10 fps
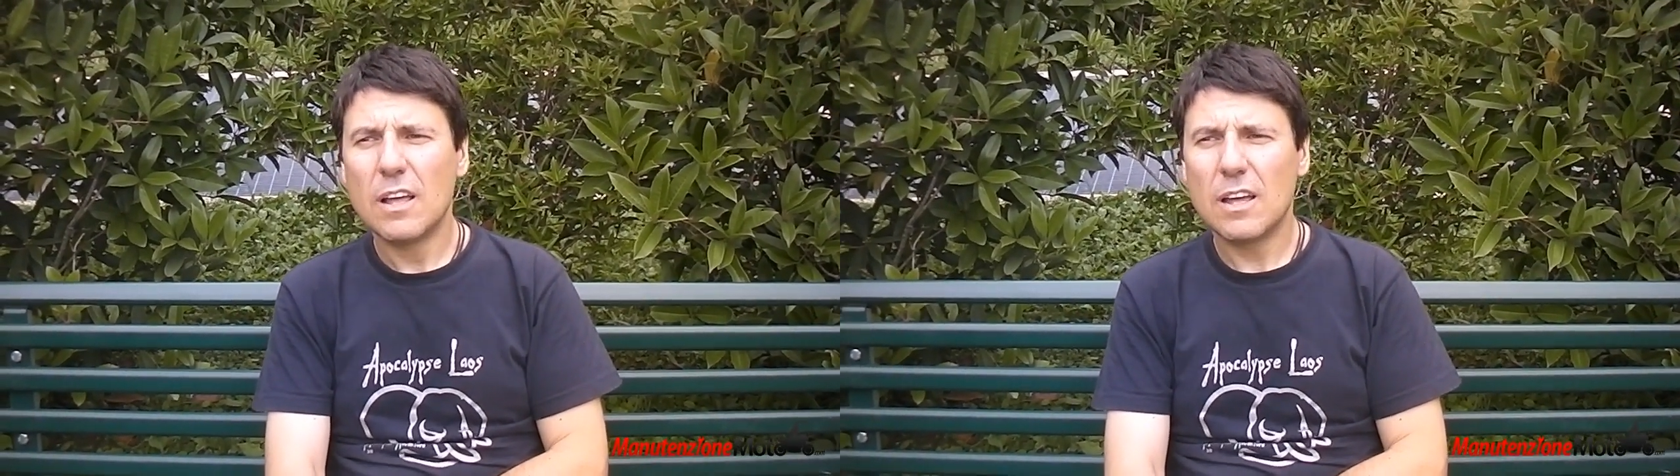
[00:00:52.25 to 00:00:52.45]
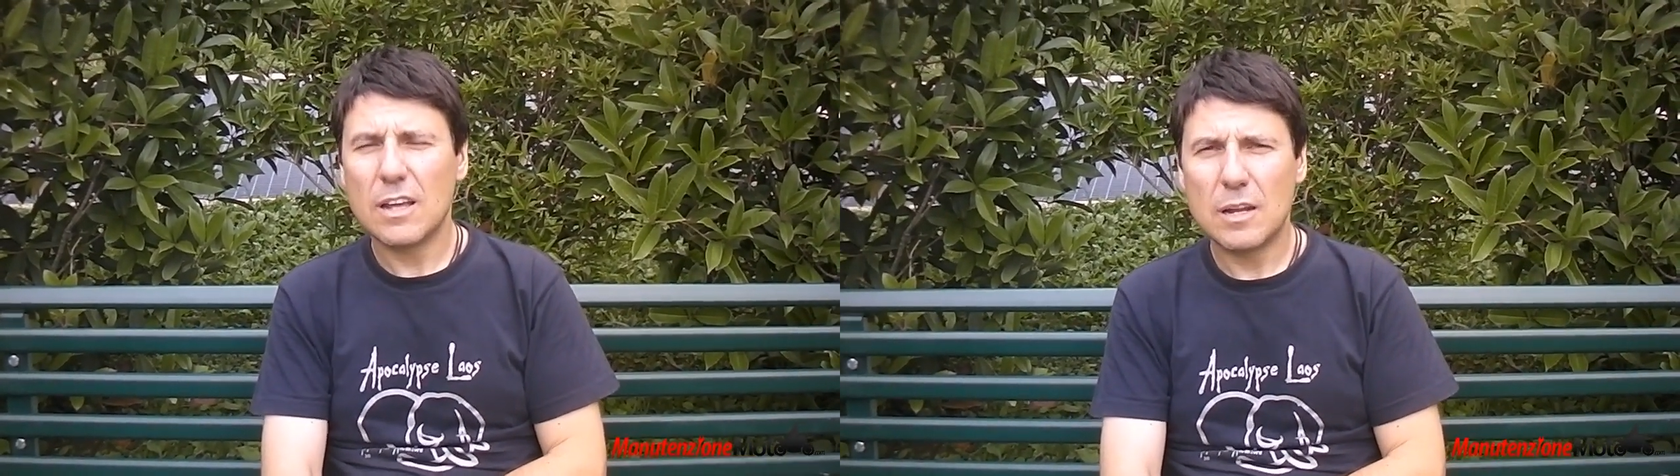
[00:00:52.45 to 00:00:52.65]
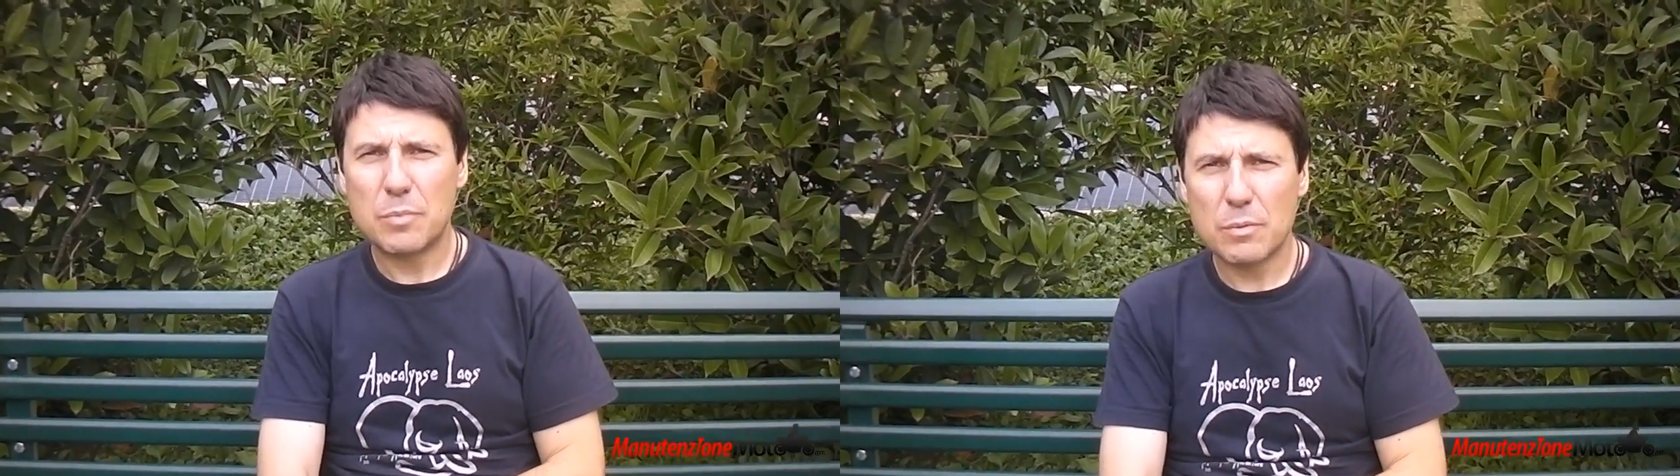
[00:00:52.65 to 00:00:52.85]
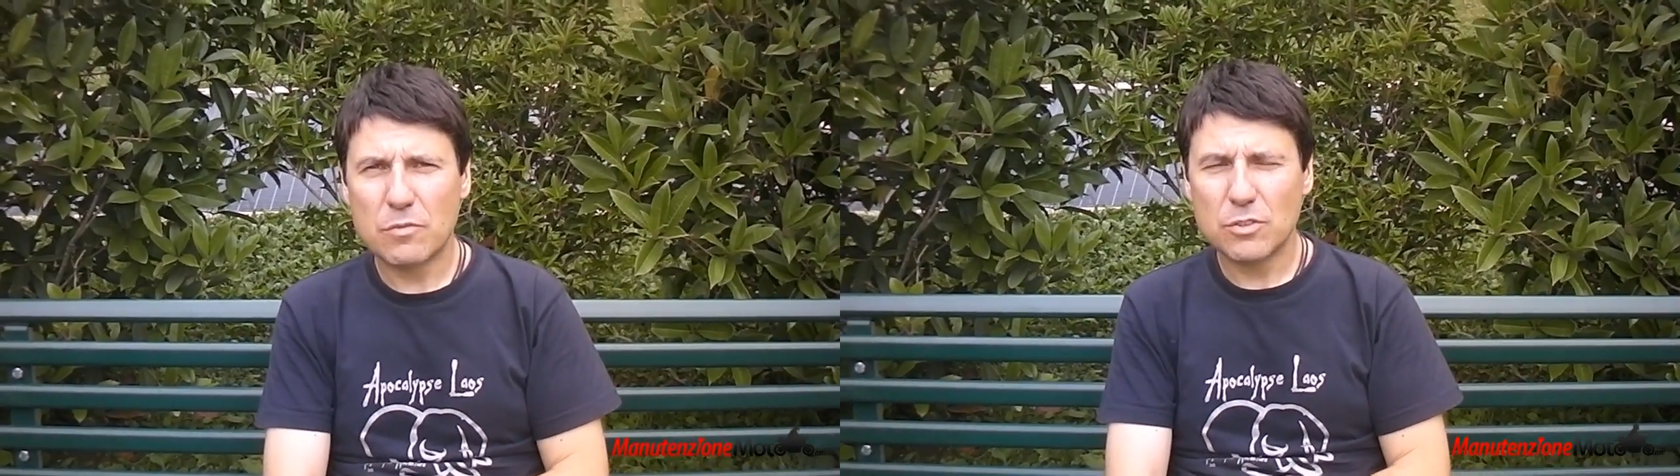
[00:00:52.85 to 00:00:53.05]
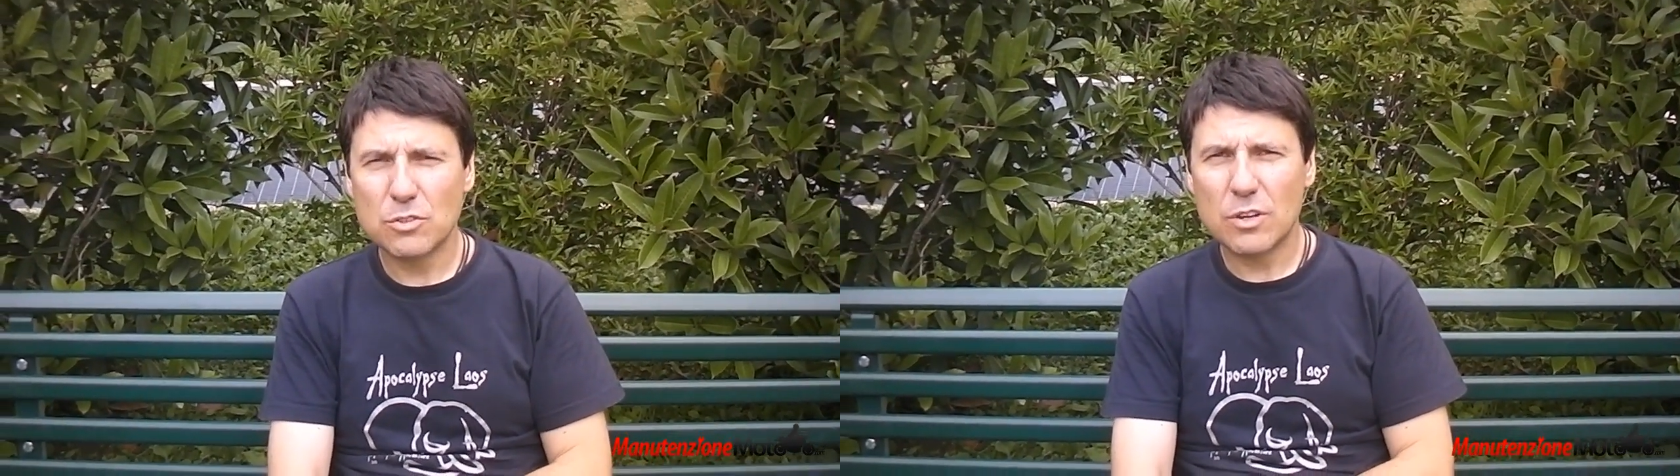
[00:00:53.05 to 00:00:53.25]
eh, le
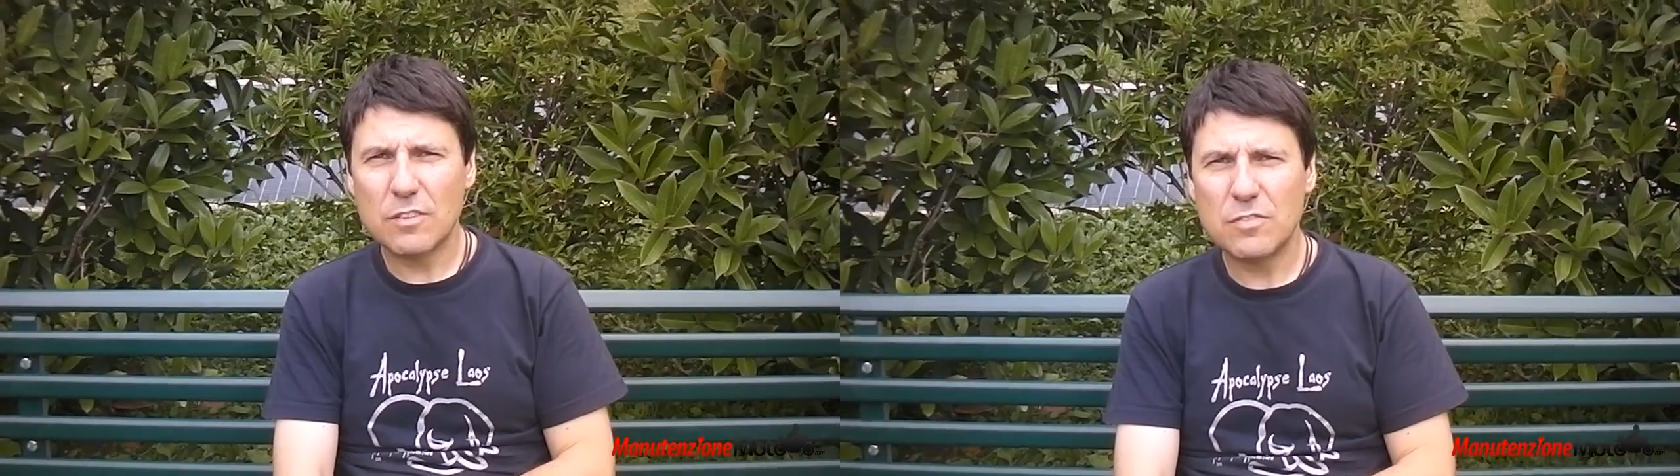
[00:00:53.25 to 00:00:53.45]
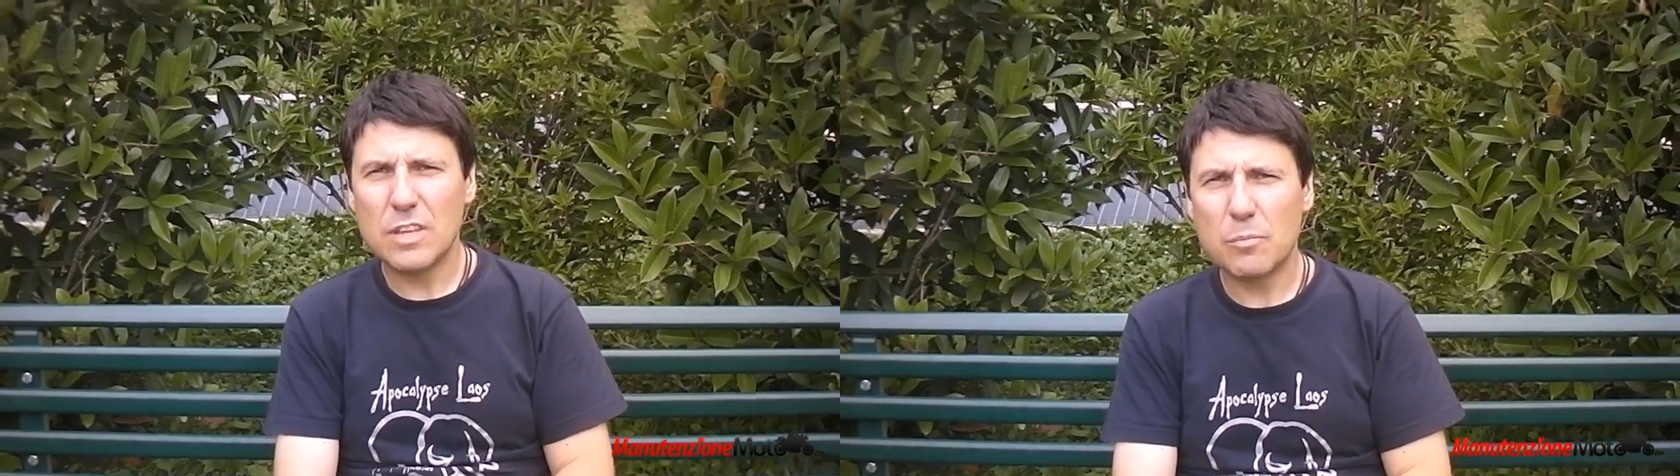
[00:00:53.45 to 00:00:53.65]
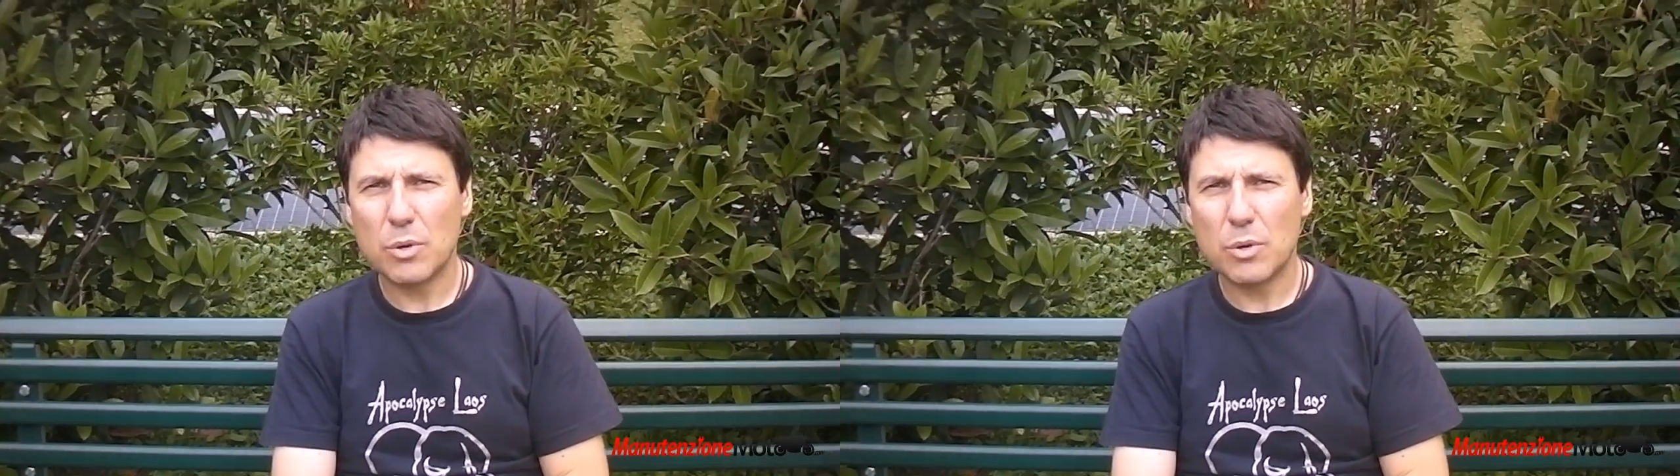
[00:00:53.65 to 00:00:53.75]
prime fotografie